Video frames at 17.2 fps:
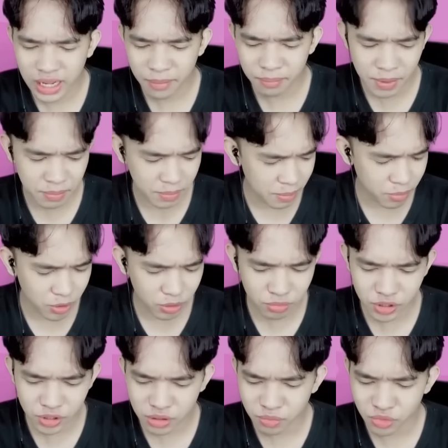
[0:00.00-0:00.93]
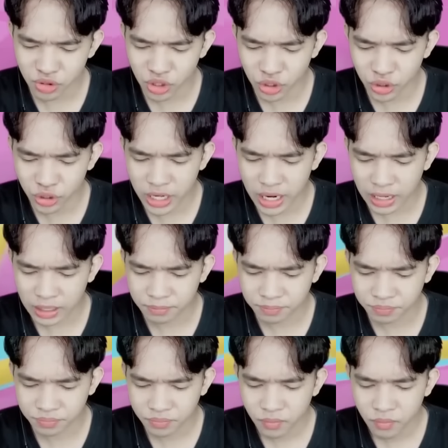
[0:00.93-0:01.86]
kenapa Pipot Push mulu dah?
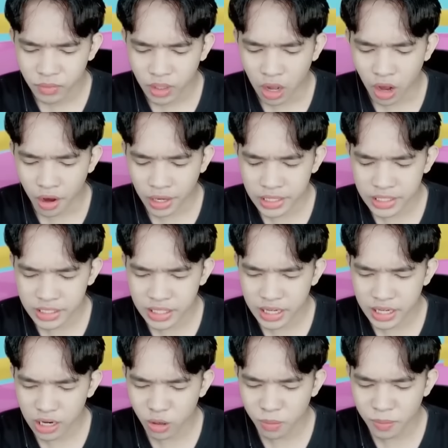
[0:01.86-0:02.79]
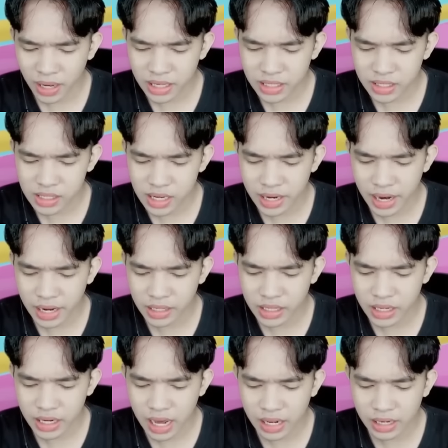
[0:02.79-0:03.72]
Oke, di sini aku pakai skin
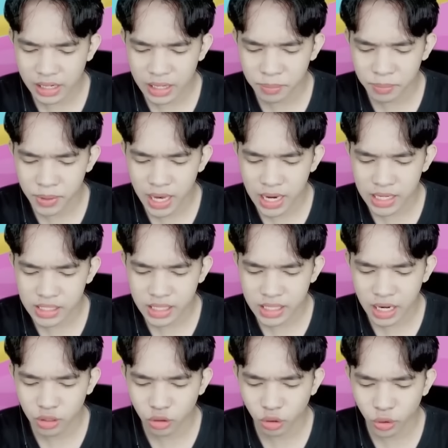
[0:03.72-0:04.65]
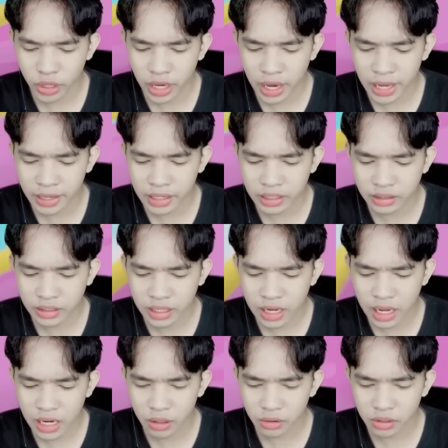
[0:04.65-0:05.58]
Agent Ali biasa dulu ya.
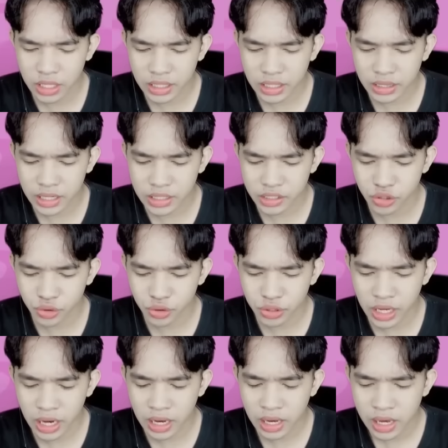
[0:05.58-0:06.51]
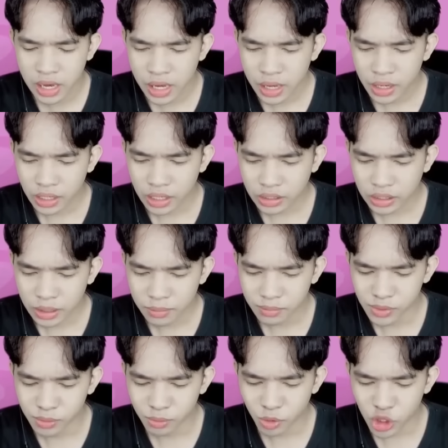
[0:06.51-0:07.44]
Nanti kalau kita sudah
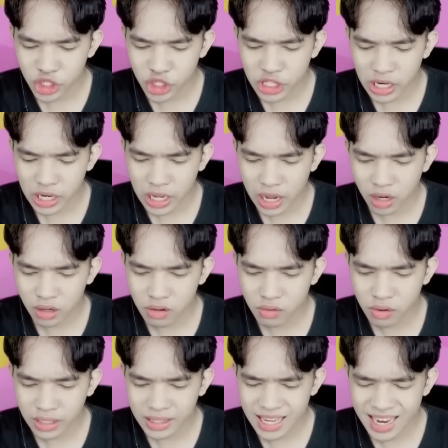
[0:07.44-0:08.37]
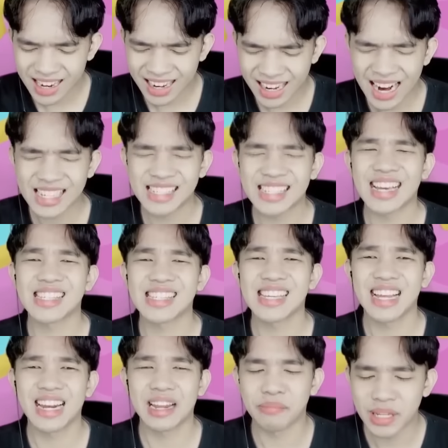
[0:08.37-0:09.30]
ketemu monster yang kuat yang
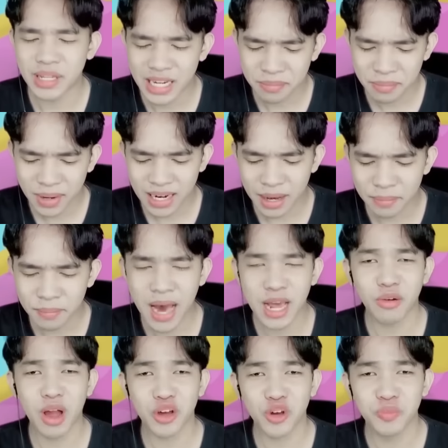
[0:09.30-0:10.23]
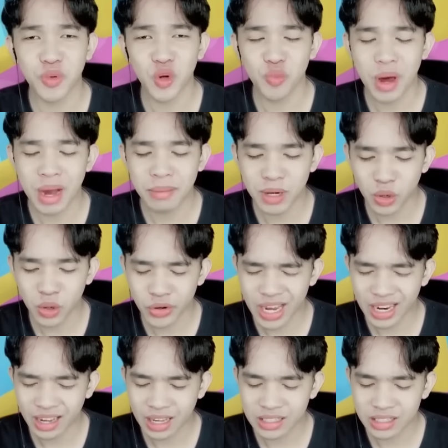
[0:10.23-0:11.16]
raksasa lah minimal ya baru aku berubah
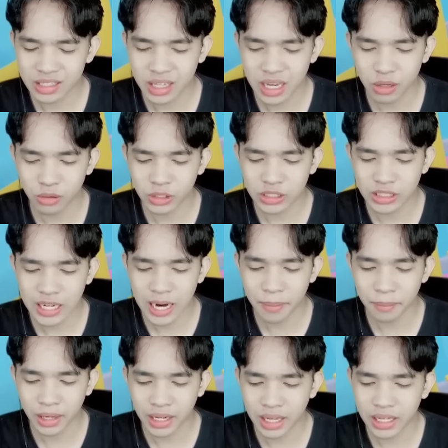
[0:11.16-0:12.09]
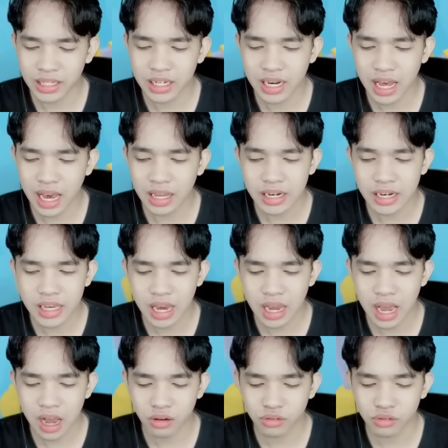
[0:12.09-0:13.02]
menggunakan skin Ultraman Agent
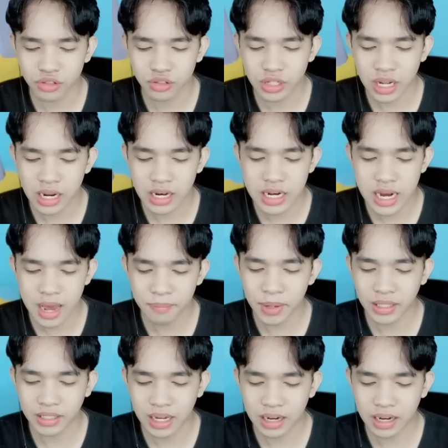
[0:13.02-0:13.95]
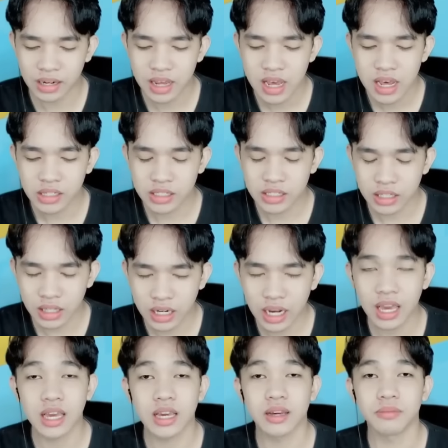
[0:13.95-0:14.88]
Ali yang aku sudah dapatkan
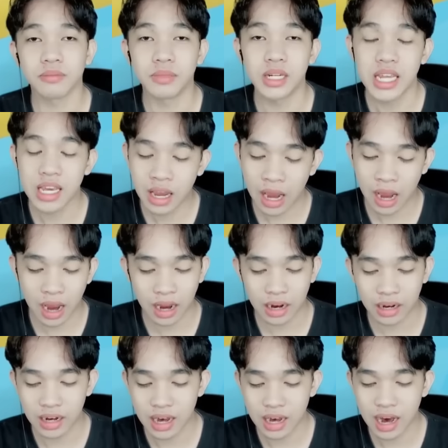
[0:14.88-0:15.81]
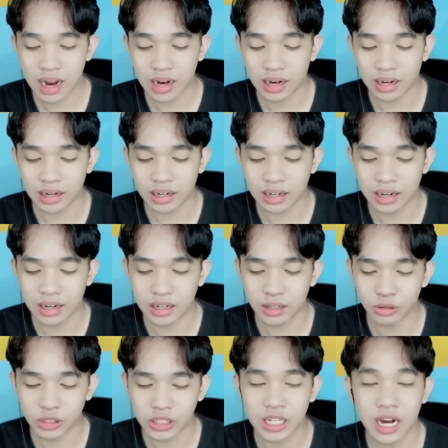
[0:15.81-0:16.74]
setelah menikah dengan
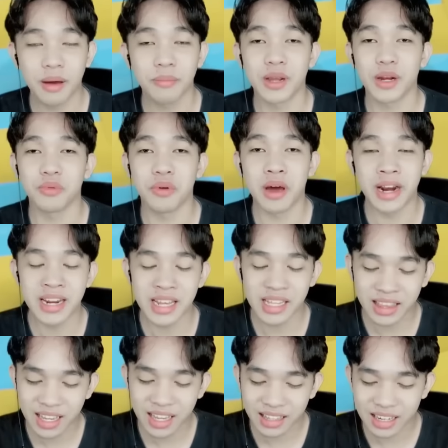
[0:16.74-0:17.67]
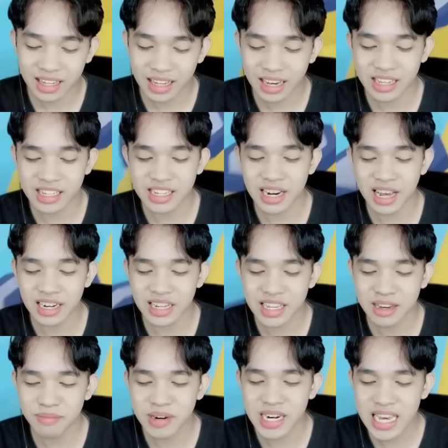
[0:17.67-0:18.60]
uh, Ultraman wanita tadi ya Agent
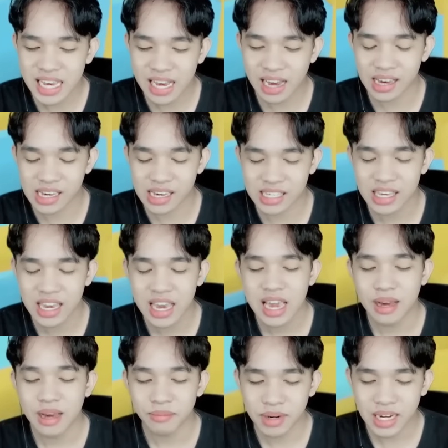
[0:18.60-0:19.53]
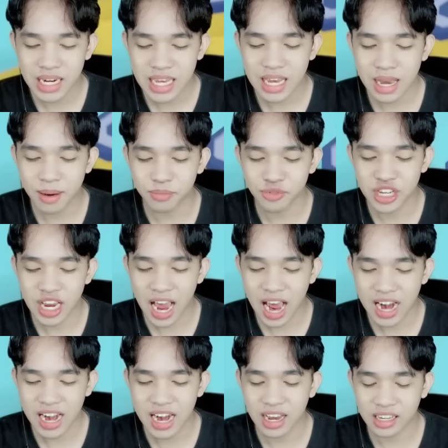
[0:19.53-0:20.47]
Ali-nya menikah guys menikah
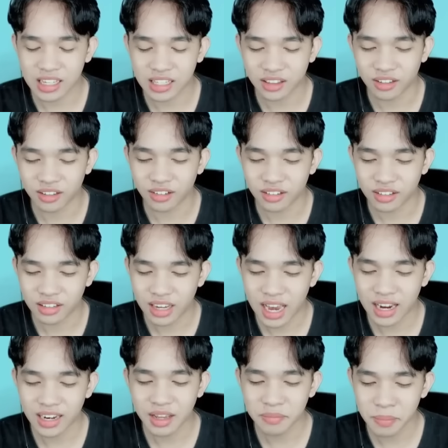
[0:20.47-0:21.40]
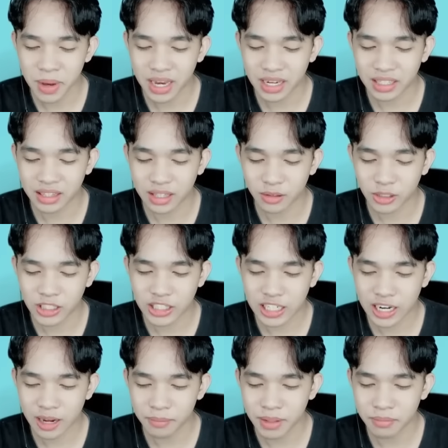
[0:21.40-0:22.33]
punya anak gitu loh aneh banget ya
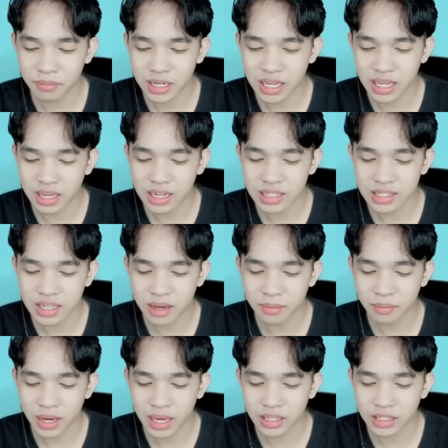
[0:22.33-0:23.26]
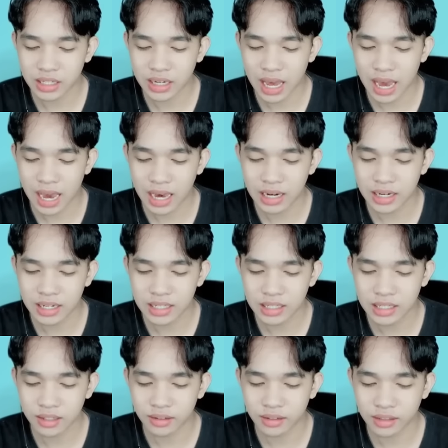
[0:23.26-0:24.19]
Ultraman menikah sama Agent
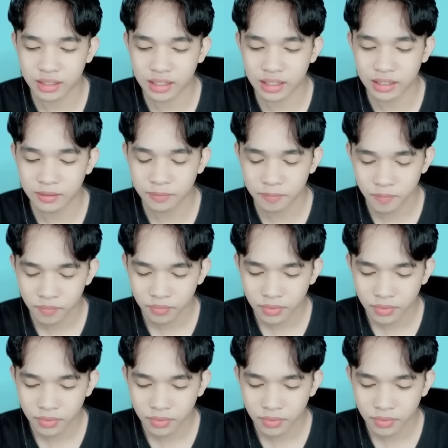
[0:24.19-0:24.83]
Ali oke okay.